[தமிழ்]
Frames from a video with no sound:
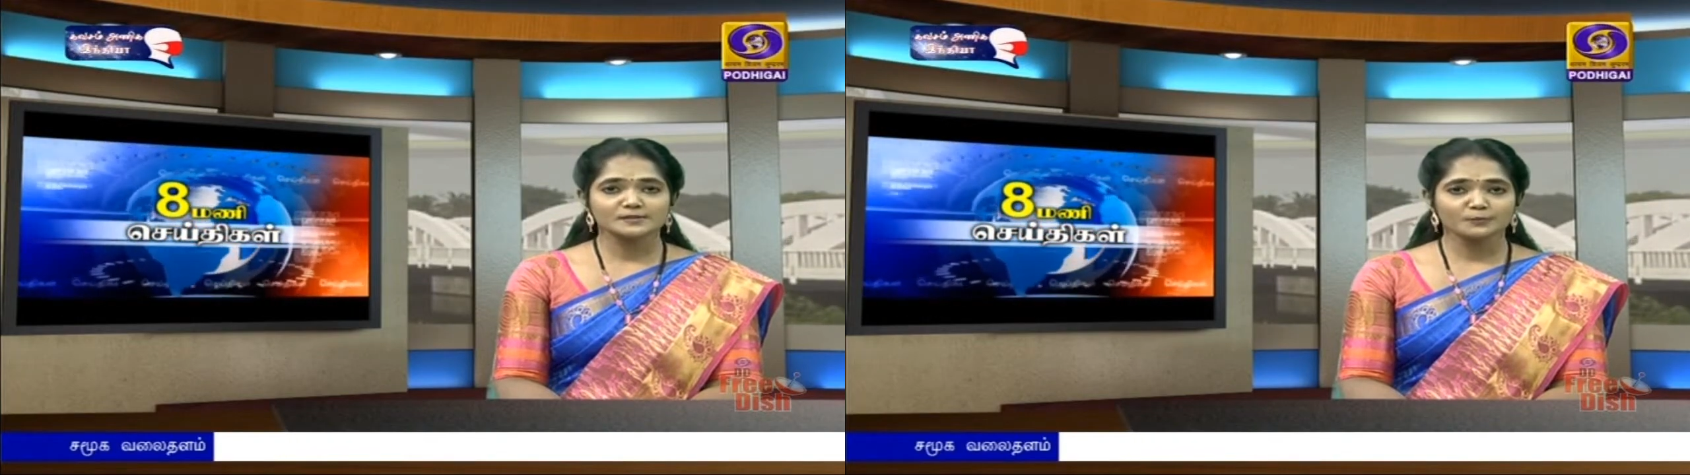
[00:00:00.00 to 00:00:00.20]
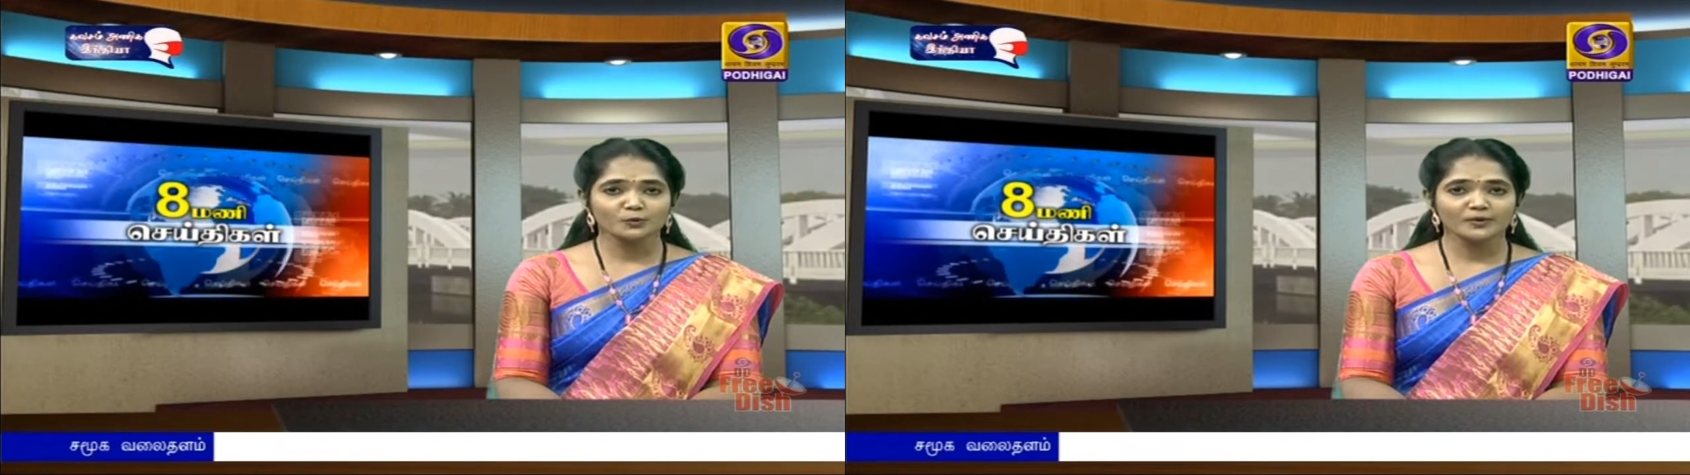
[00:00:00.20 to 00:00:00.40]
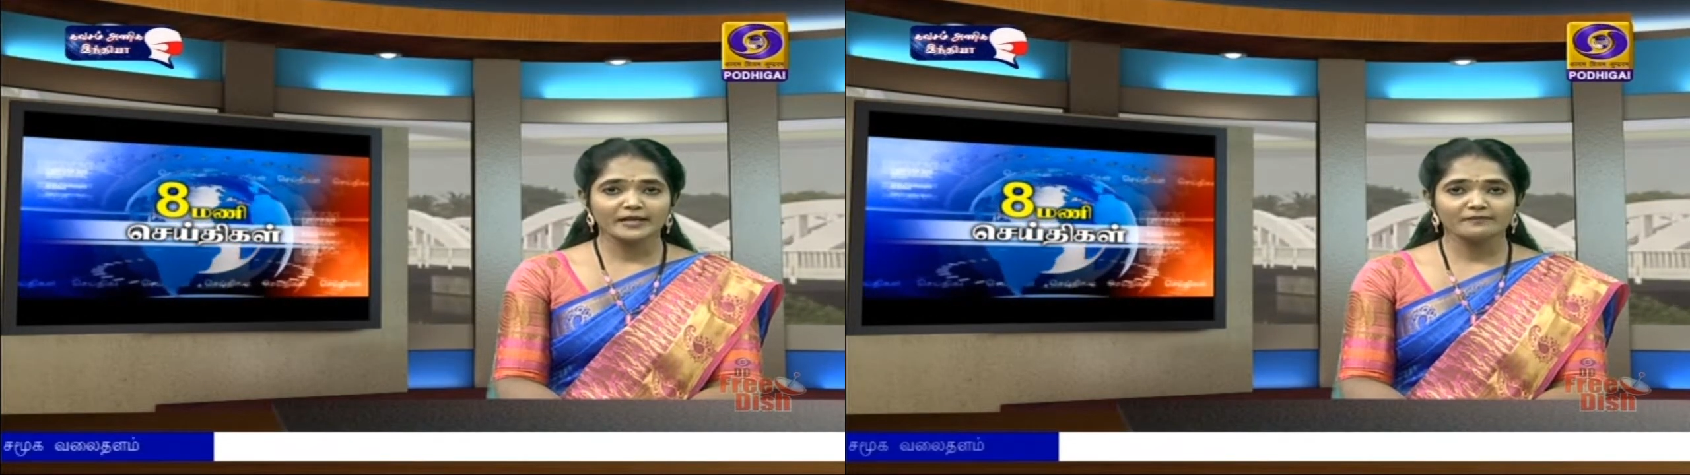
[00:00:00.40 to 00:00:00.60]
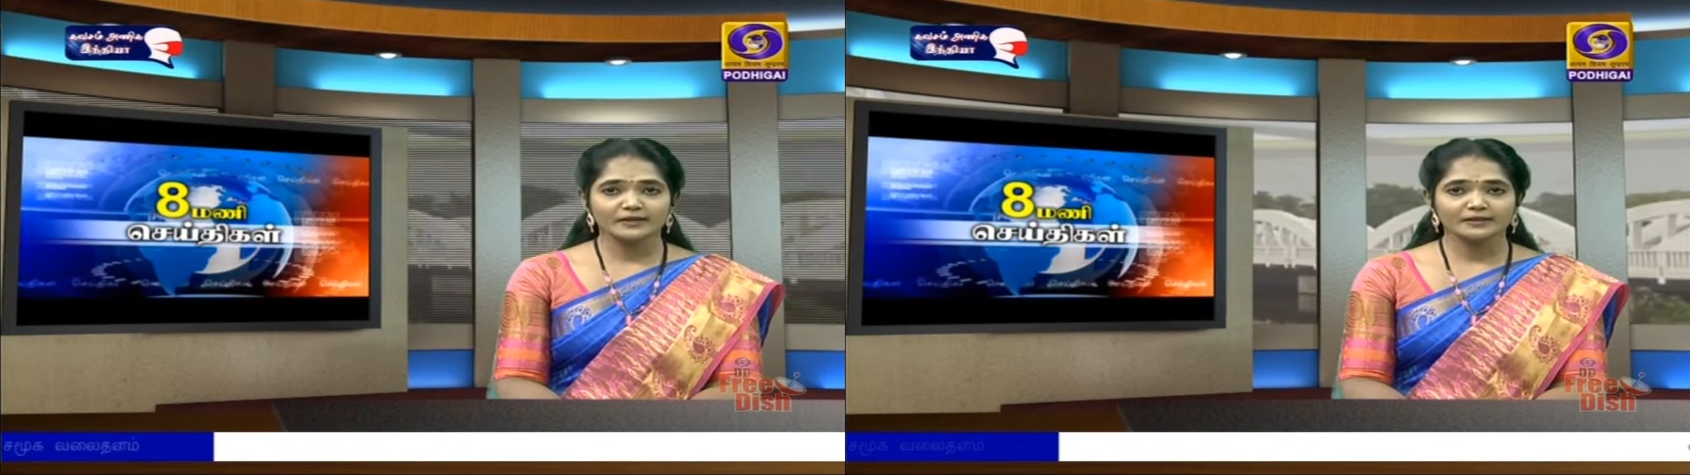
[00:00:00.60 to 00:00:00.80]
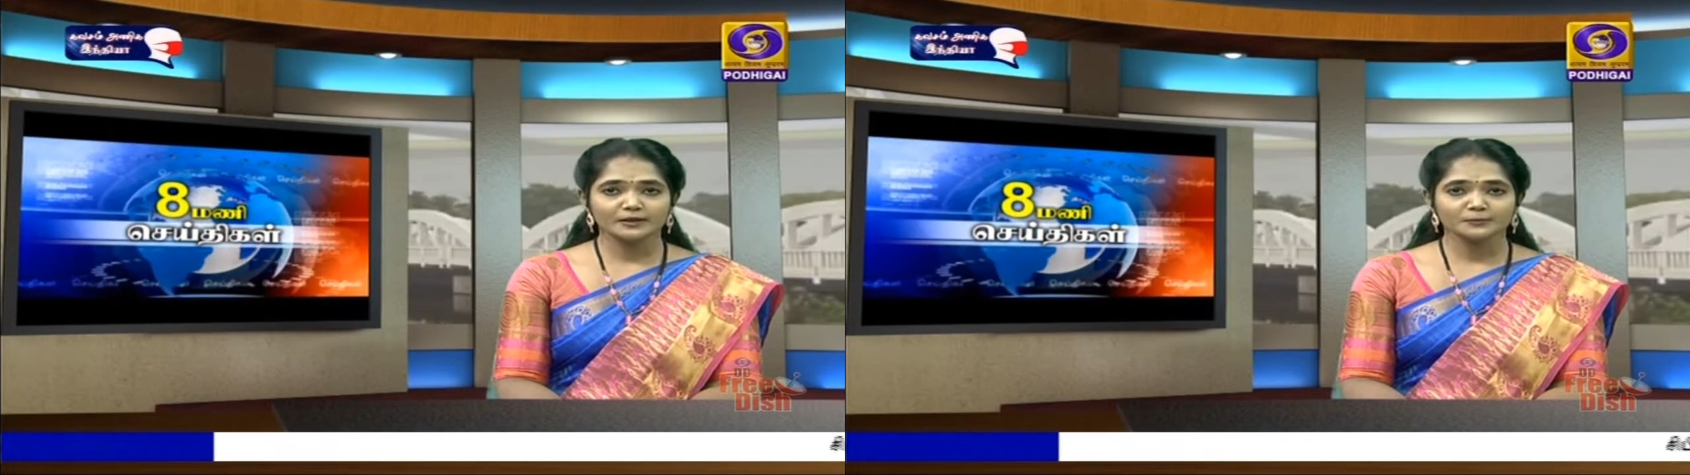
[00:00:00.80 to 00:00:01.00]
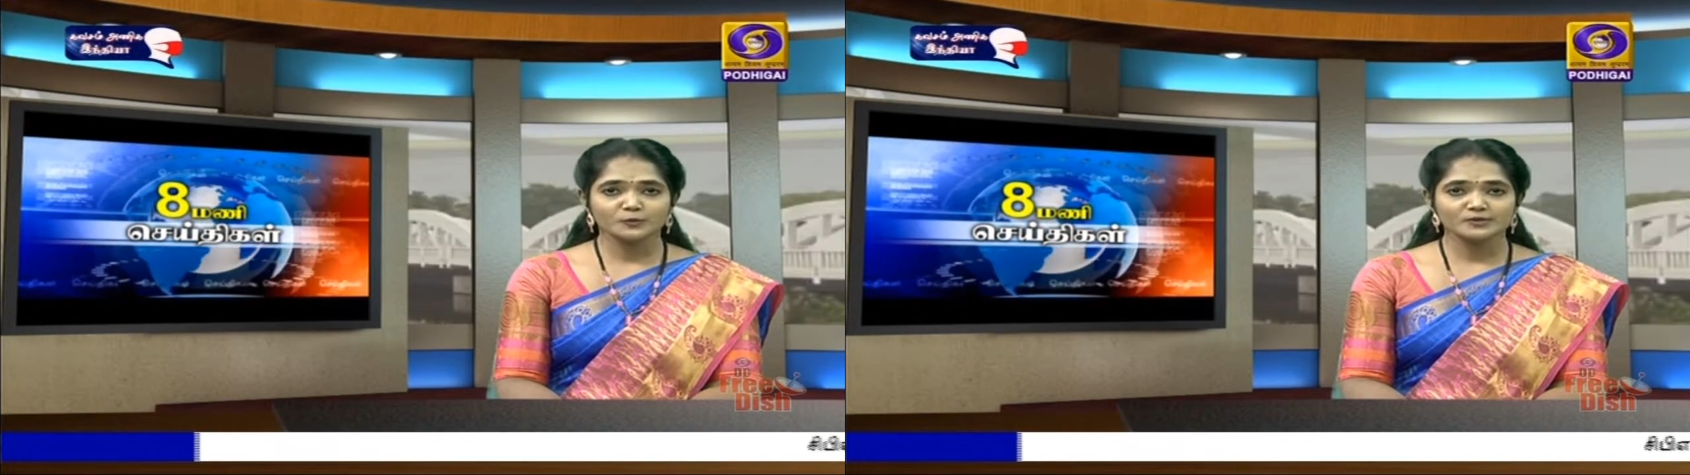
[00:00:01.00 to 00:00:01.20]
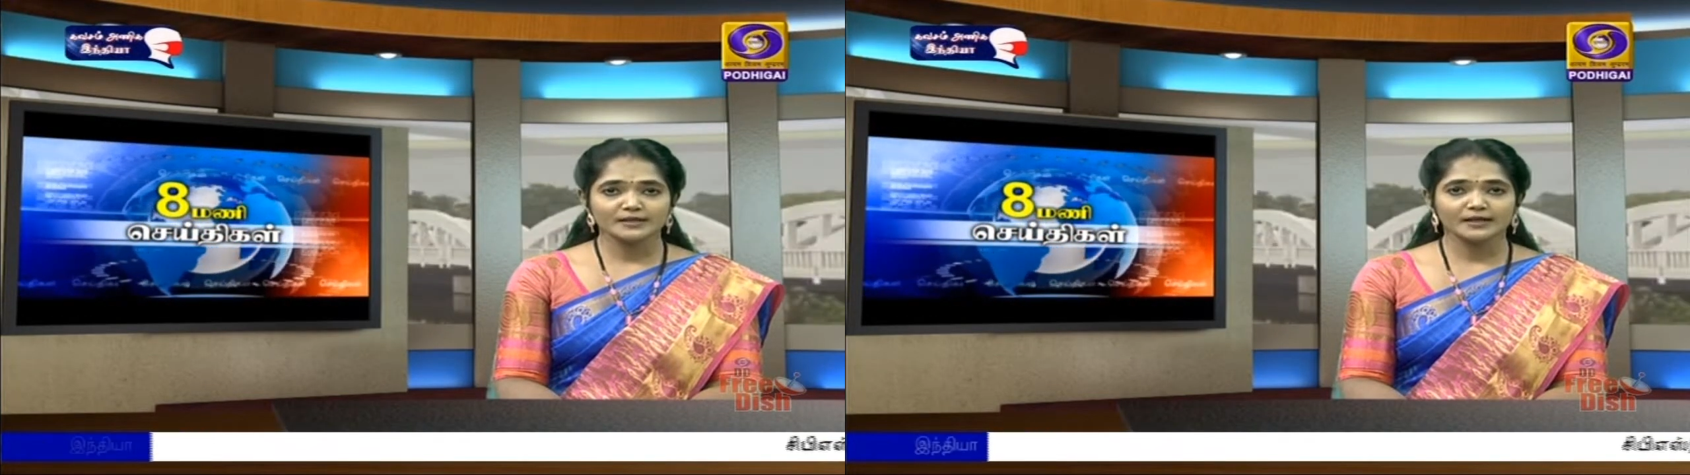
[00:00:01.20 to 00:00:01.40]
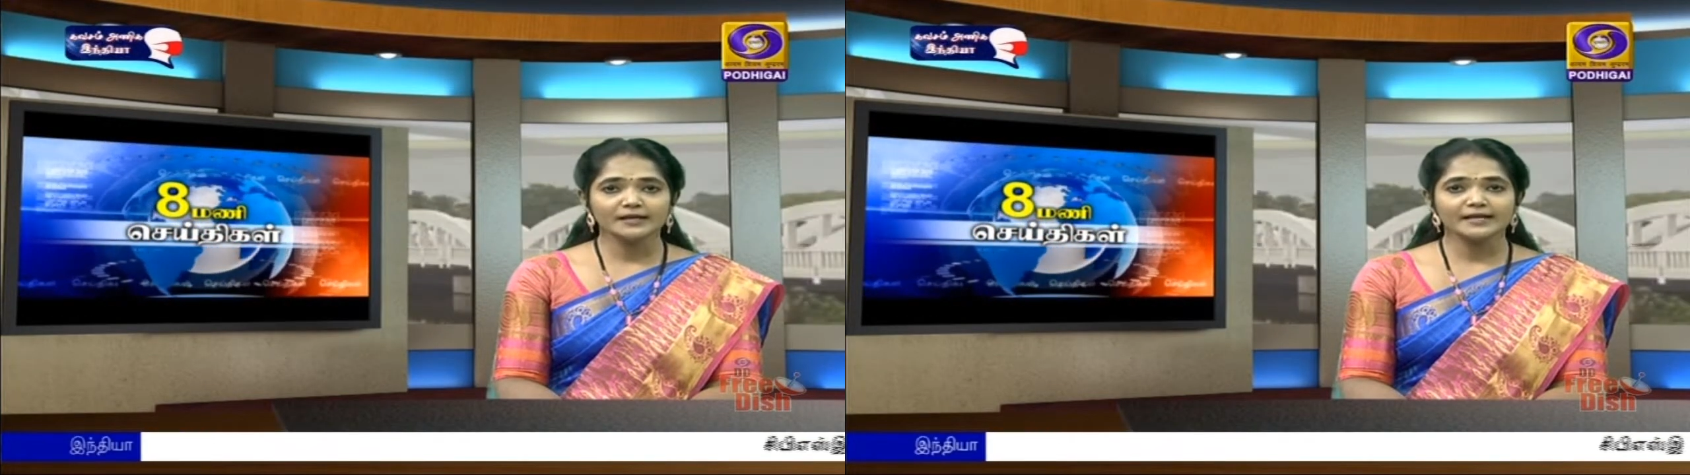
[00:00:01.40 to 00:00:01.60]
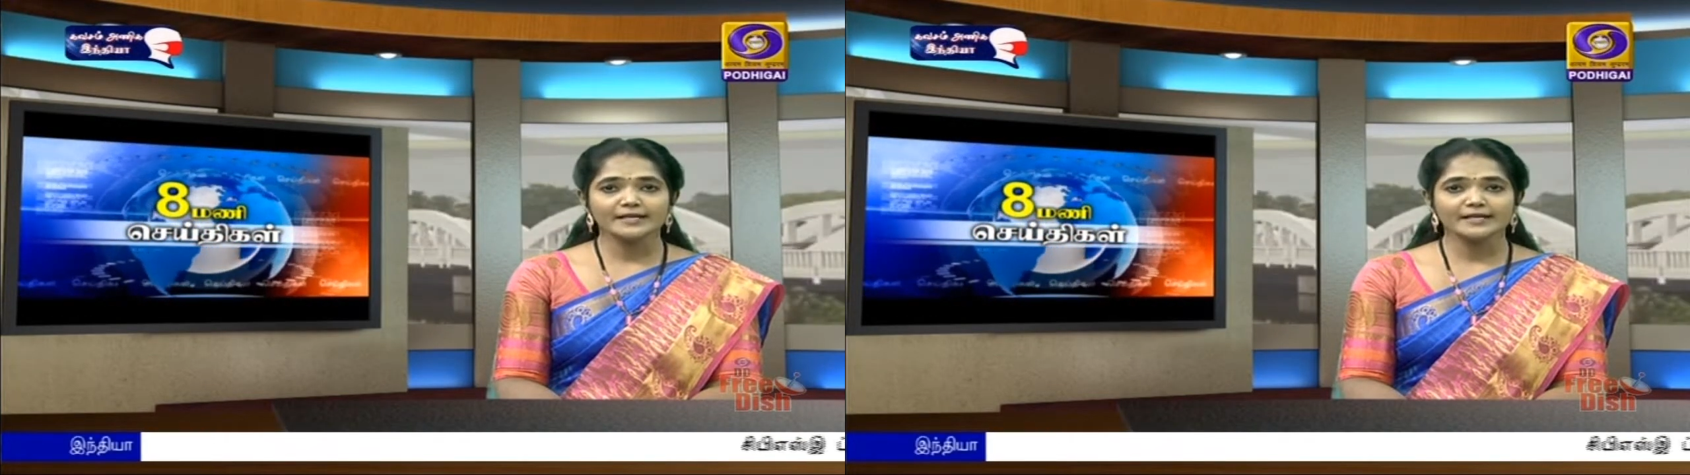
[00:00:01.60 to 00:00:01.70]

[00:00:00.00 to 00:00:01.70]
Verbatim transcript: ஸ்புட்னிக் வி தடுப்பூசிகள்